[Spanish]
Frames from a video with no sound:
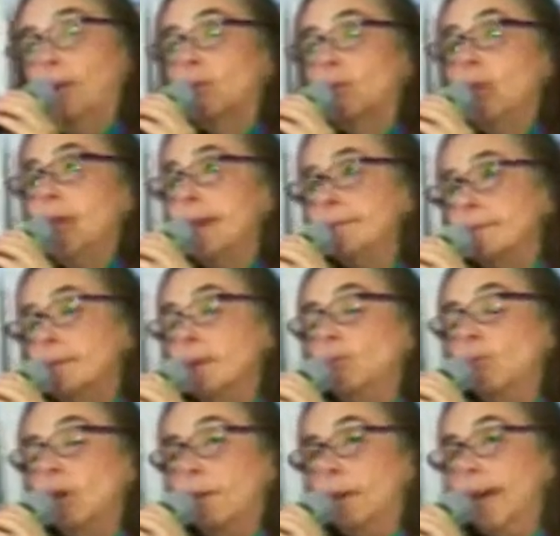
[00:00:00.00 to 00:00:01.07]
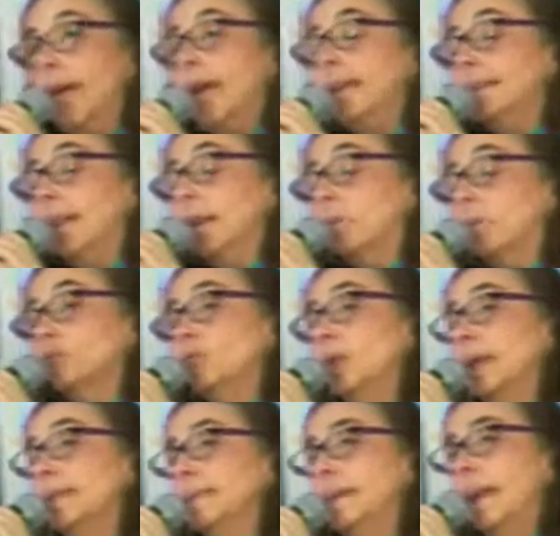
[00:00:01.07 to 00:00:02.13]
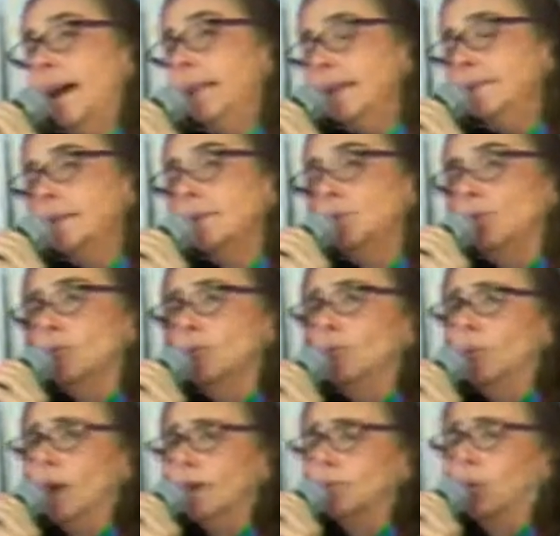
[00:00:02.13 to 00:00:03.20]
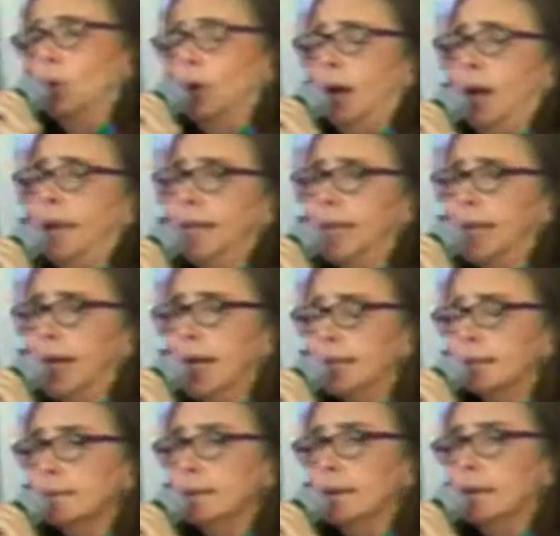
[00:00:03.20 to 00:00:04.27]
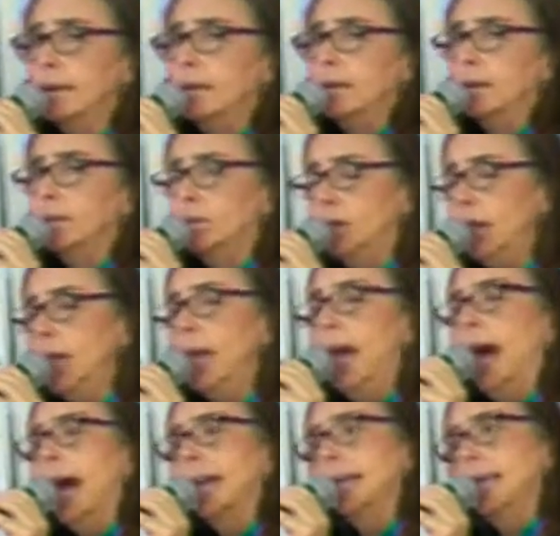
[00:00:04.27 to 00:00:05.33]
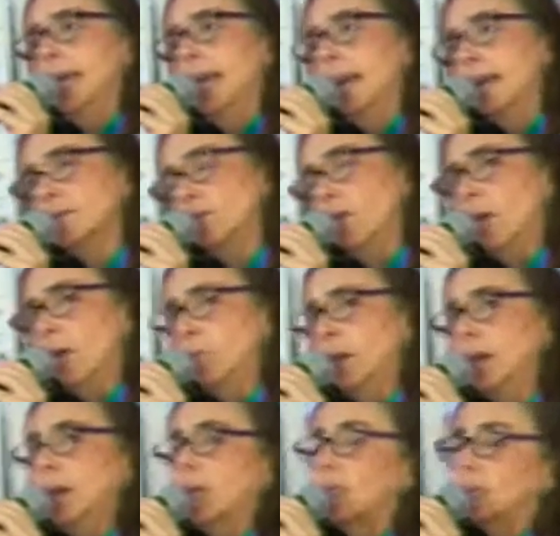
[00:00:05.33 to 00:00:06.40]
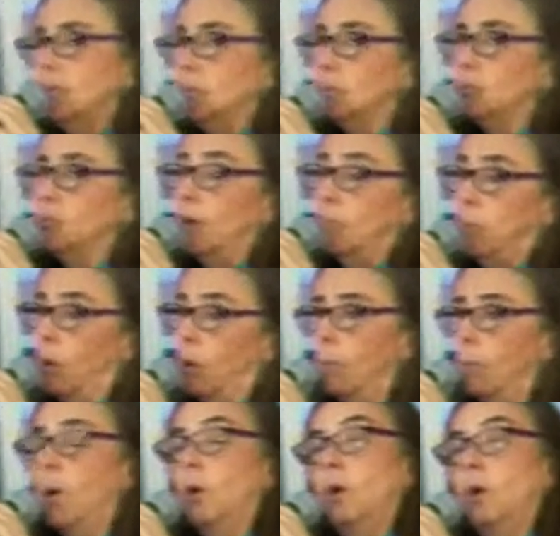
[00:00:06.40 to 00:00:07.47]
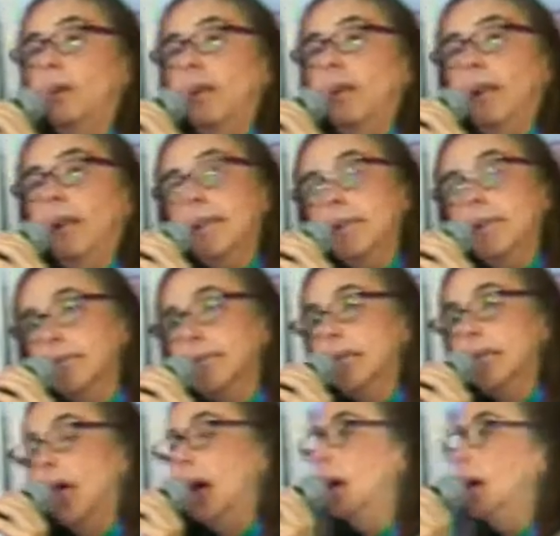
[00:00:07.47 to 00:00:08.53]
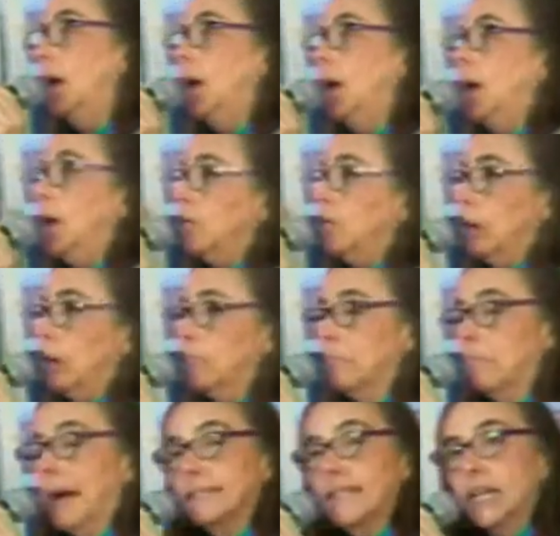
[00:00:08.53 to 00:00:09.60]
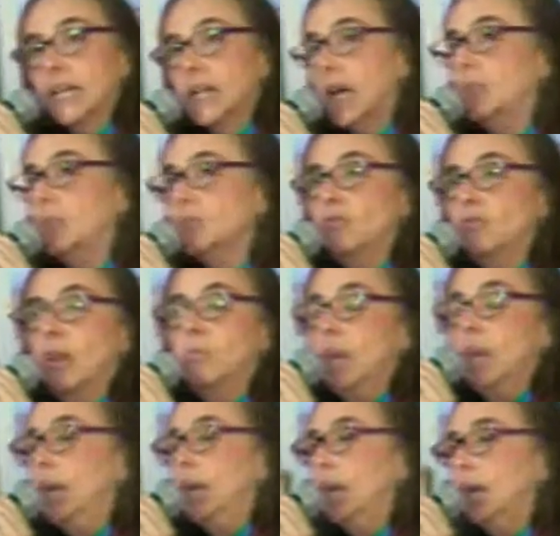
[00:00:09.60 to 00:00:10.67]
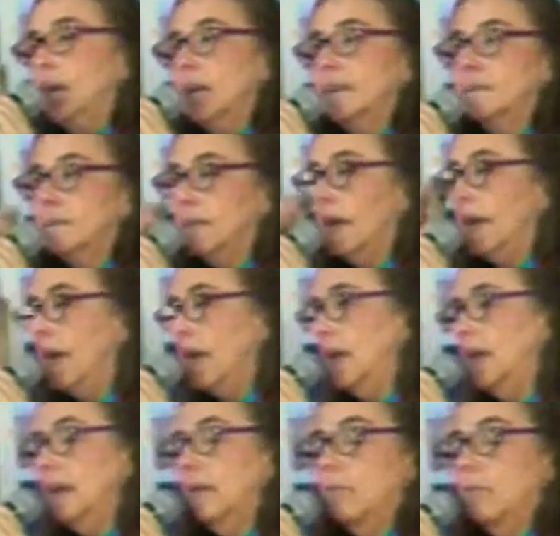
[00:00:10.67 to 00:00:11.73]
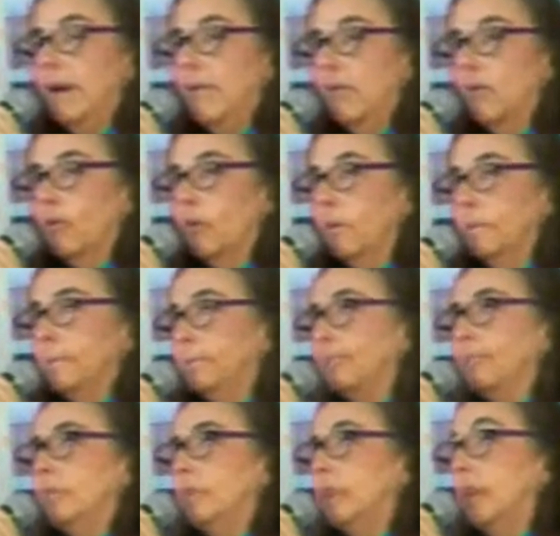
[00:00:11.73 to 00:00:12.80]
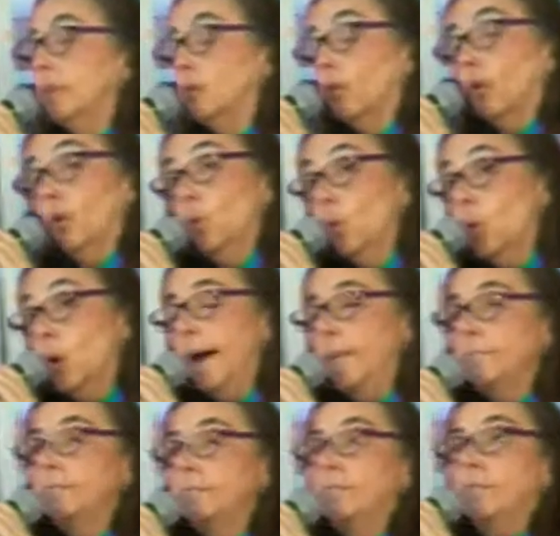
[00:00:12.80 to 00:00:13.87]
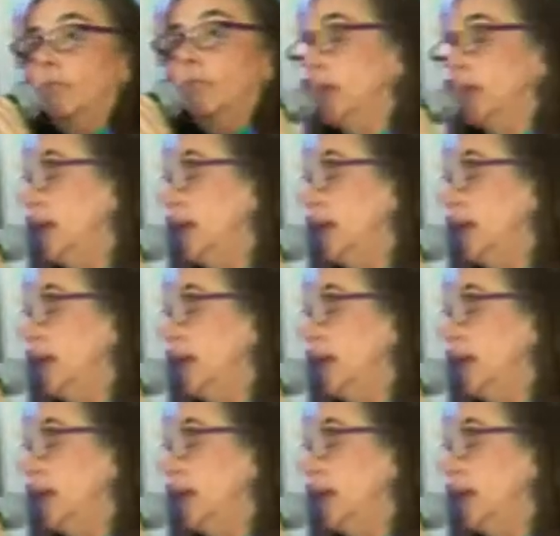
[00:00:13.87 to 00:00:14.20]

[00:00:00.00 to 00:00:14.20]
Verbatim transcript: 19, tenemos unas grandes estructuras volcánicas, ¿sí? Aquí en la Ciudad de México decimos el Popo, el Isla, más cercanos también está el Nevado de Toluca, ¿sí?